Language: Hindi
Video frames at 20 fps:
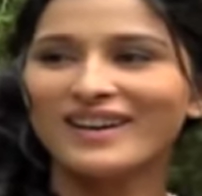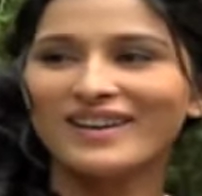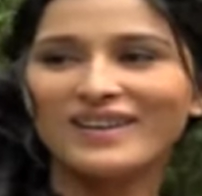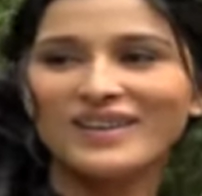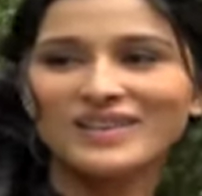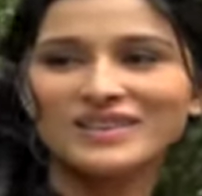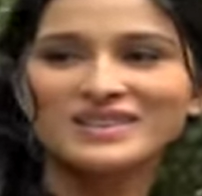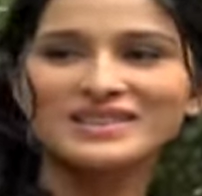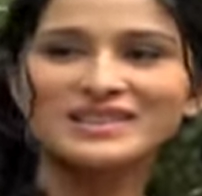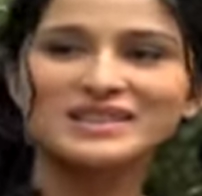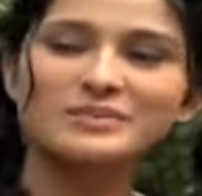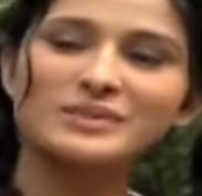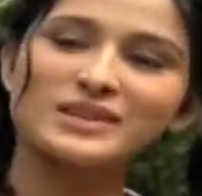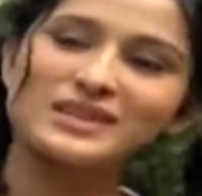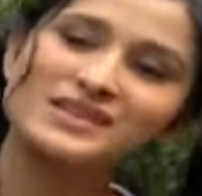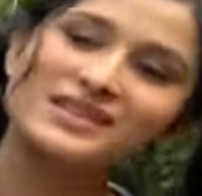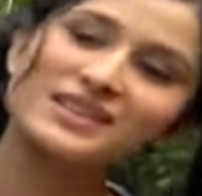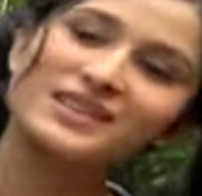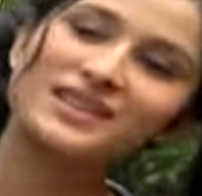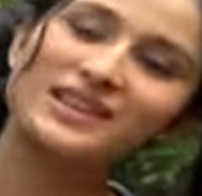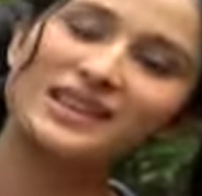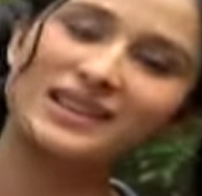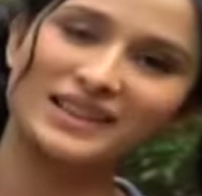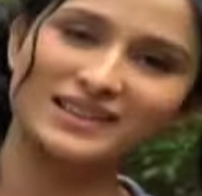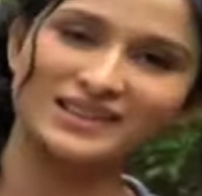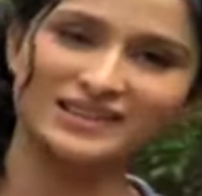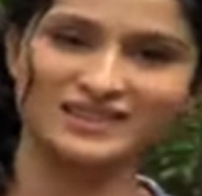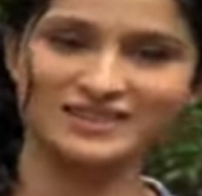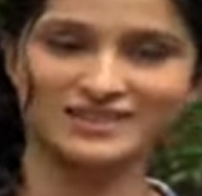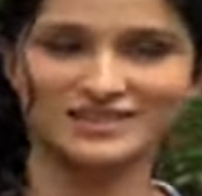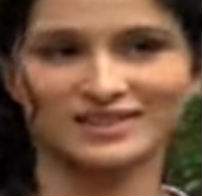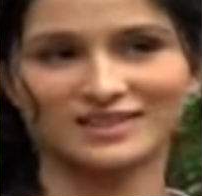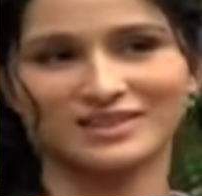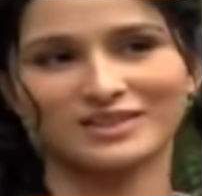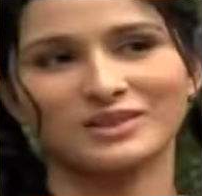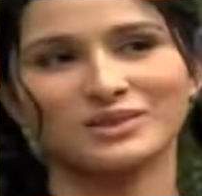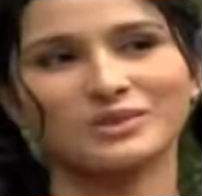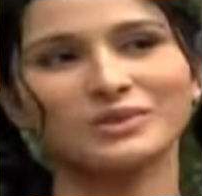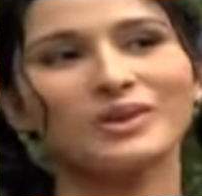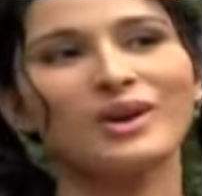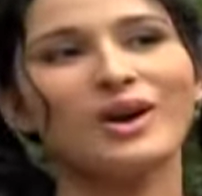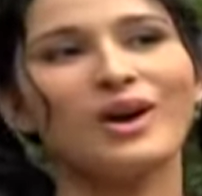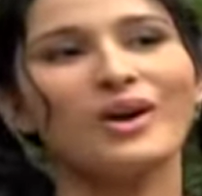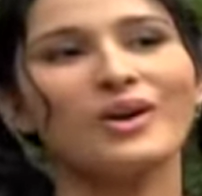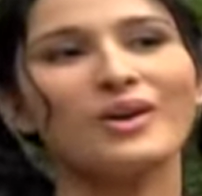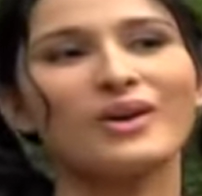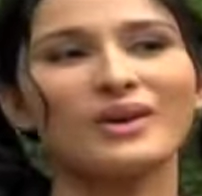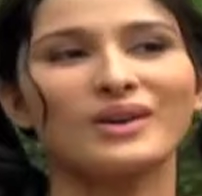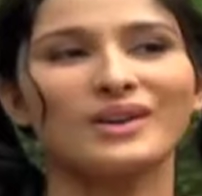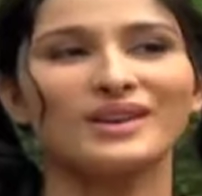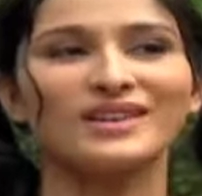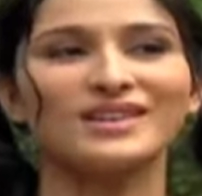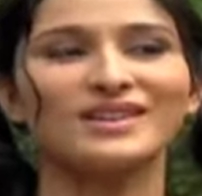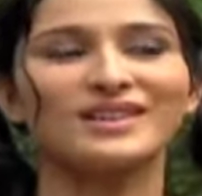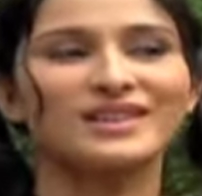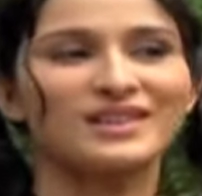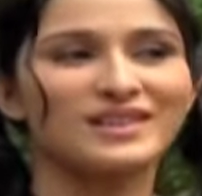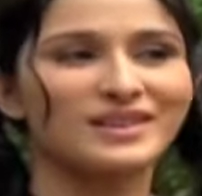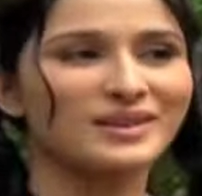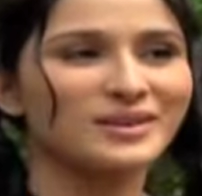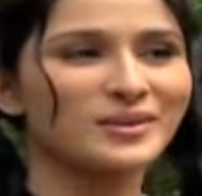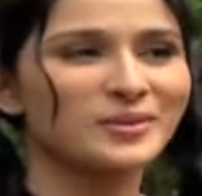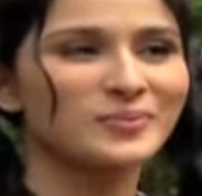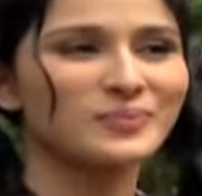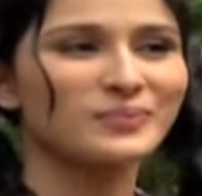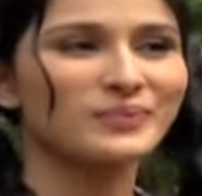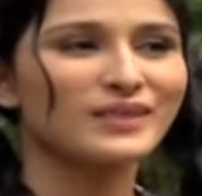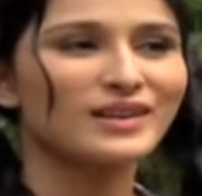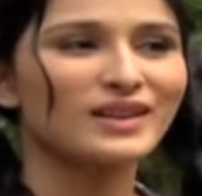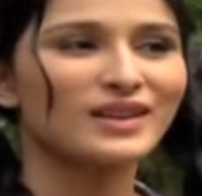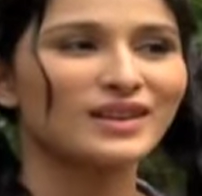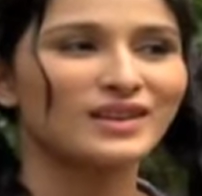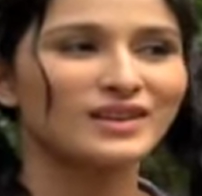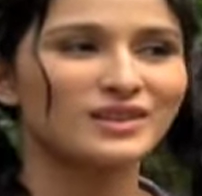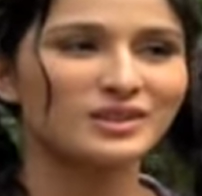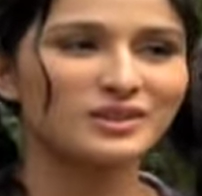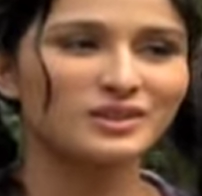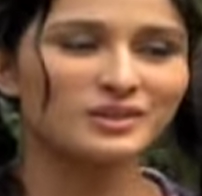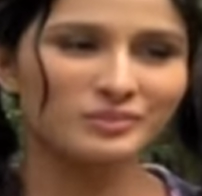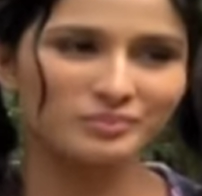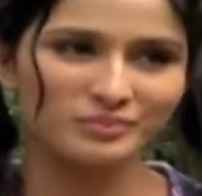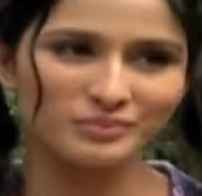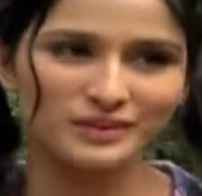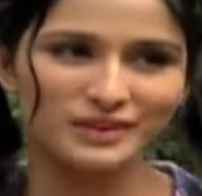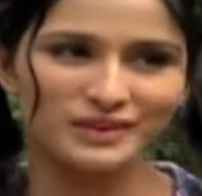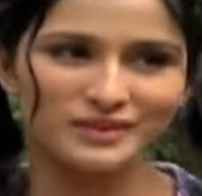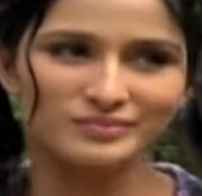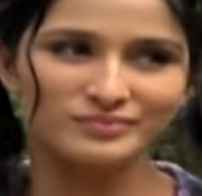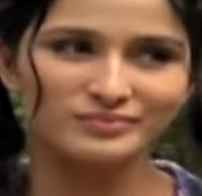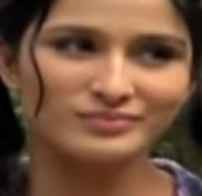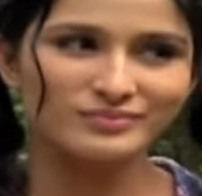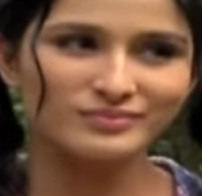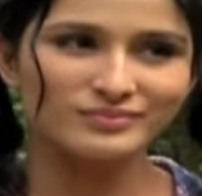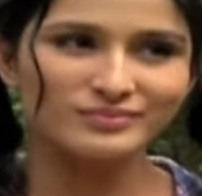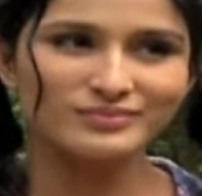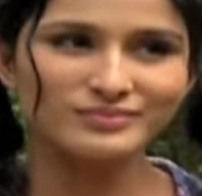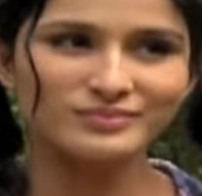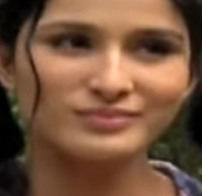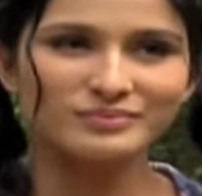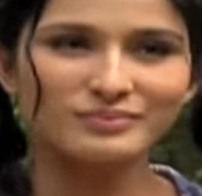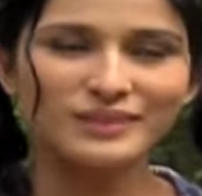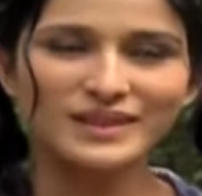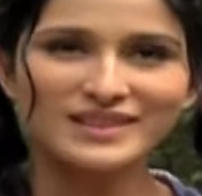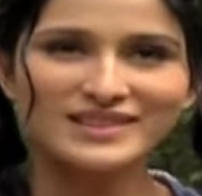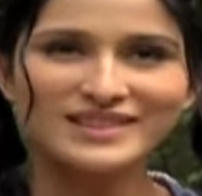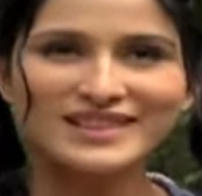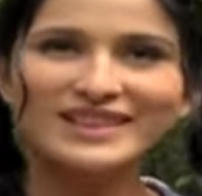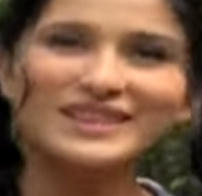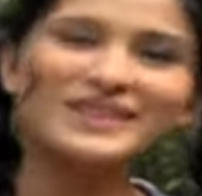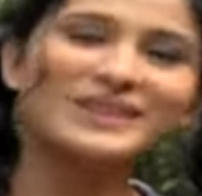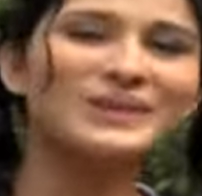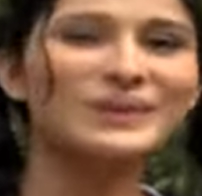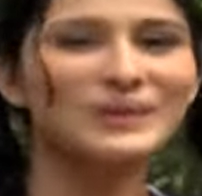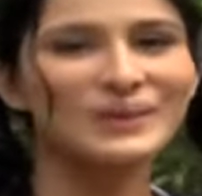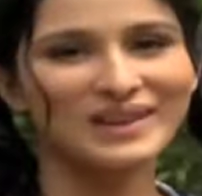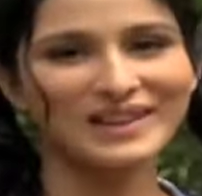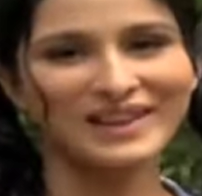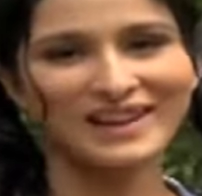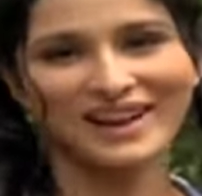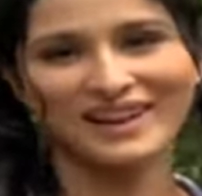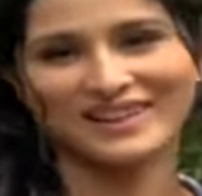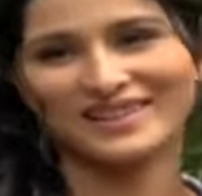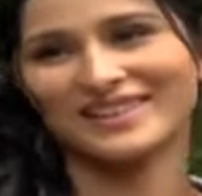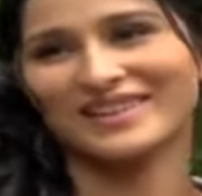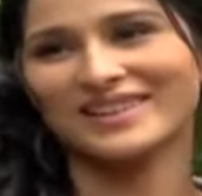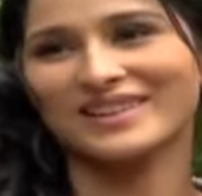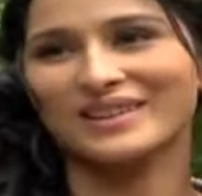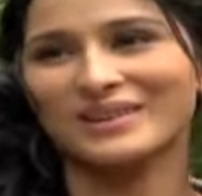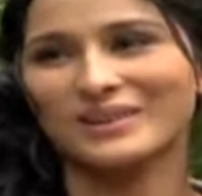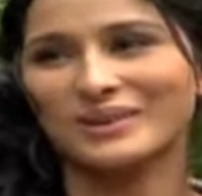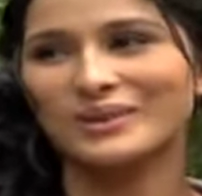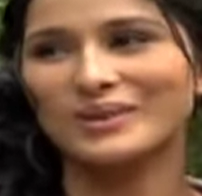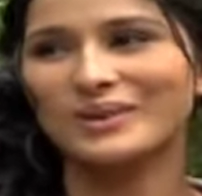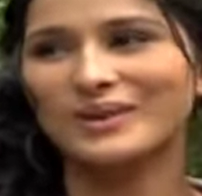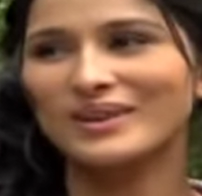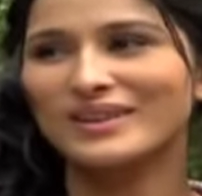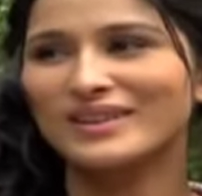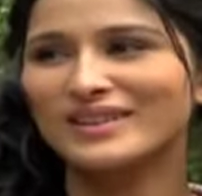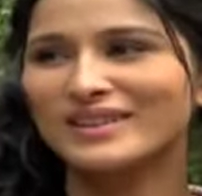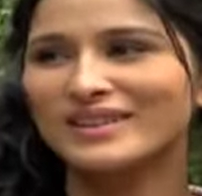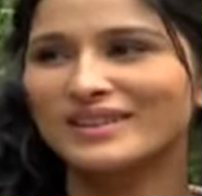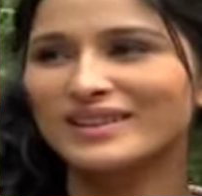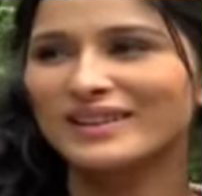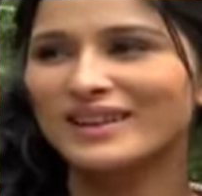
ऑनेस्टली मैं इससे रिलेट कर सकती हूँ और यू uh, नो बस दिल खोल के एक्टिंग करो और